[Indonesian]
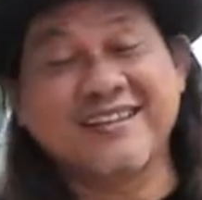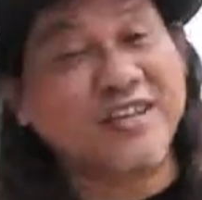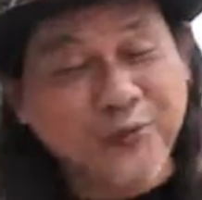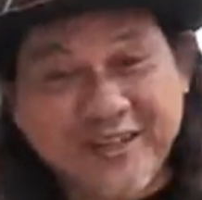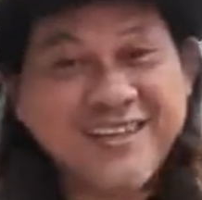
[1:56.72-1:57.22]

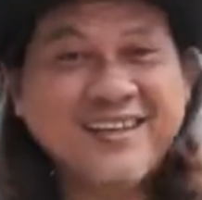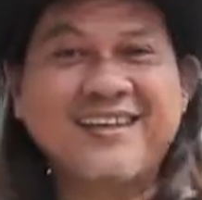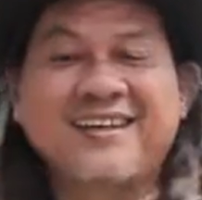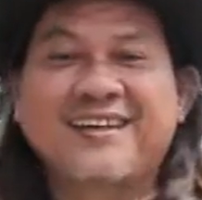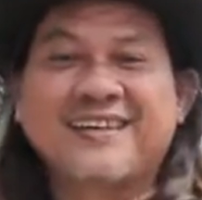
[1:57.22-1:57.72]
TV,
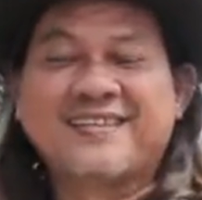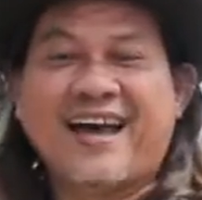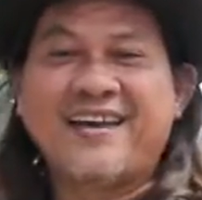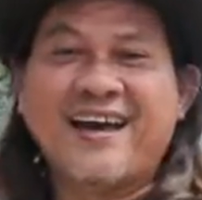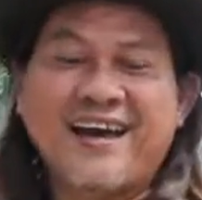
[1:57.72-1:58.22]

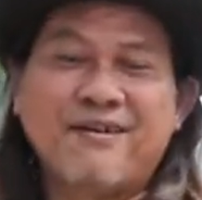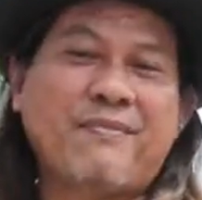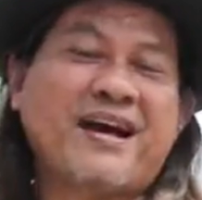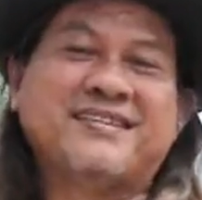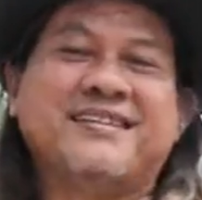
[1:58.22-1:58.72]
saya
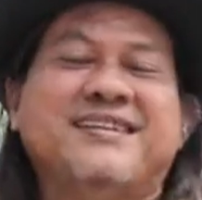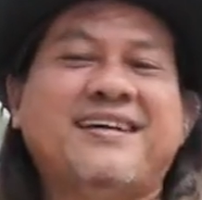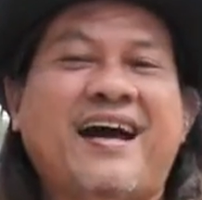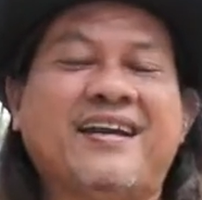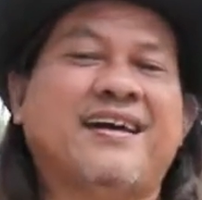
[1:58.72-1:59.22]
masih
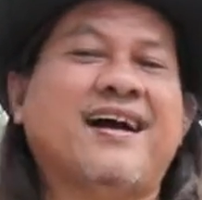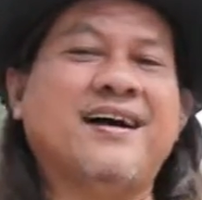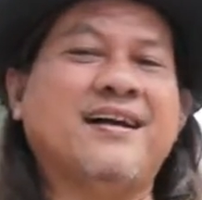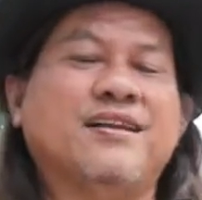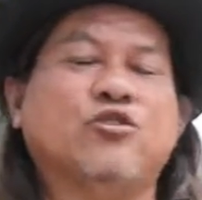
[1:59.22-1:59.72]
di
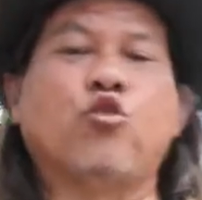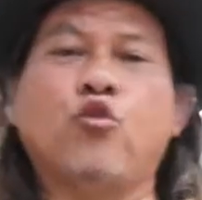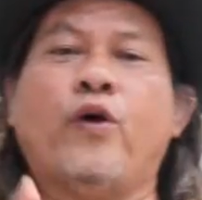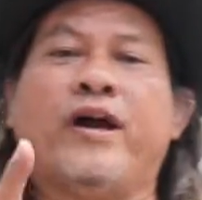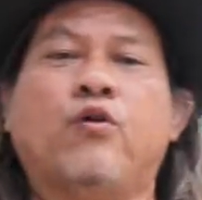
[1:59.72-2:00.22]
areal
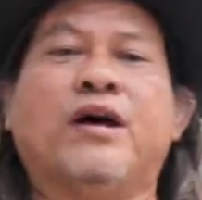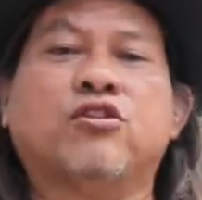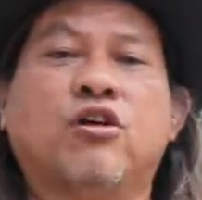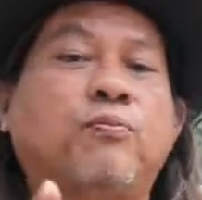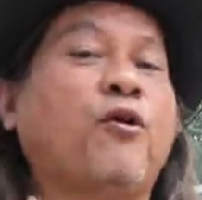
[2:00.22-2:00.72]
Tugu
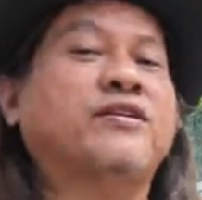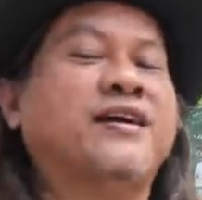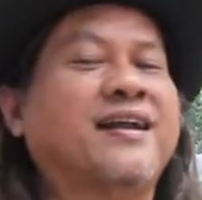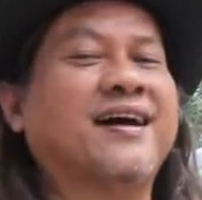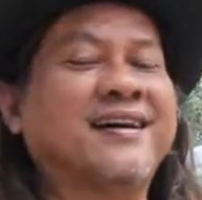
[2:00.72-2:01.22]
Ekuator
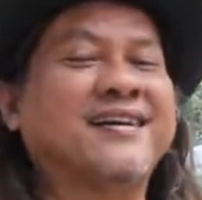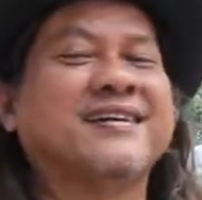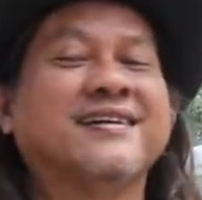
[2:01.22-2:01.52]
Pontianak.